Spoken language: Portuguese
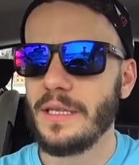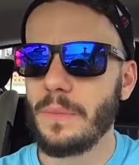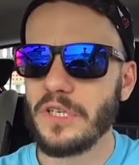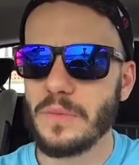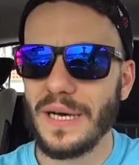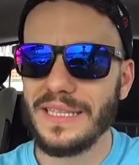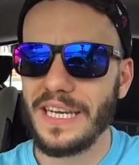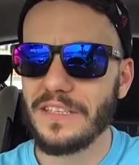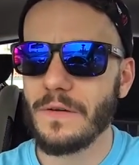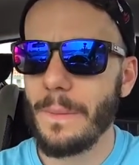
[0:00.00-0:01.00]
Depois de
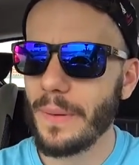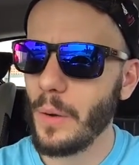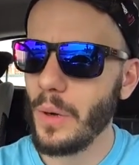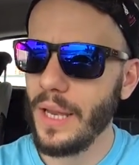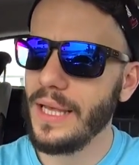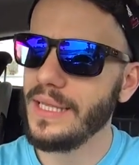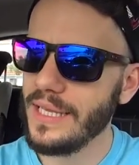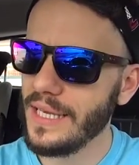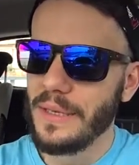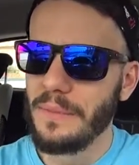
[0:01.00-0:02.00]
Madrid eles vão para
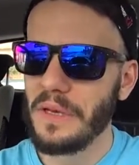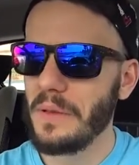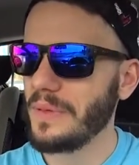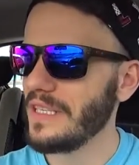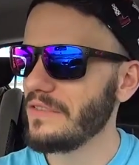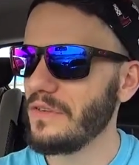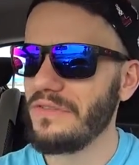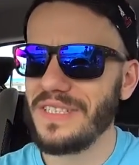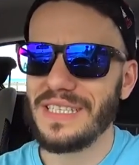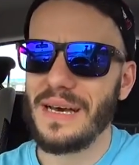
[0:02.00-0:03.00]
Holanda. Meu, depois eles vão
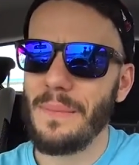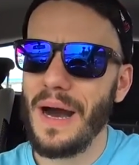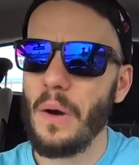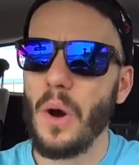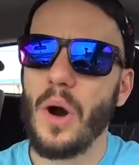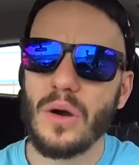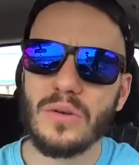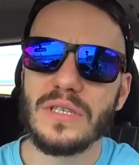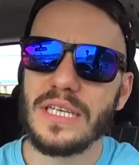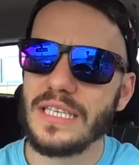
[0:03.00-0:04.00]
visitar
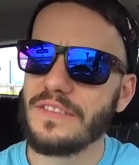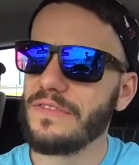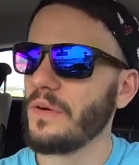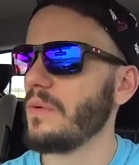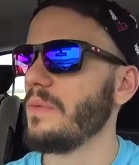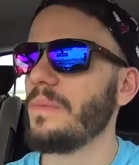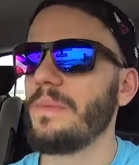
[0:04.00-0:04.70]
Marrocos, eles vão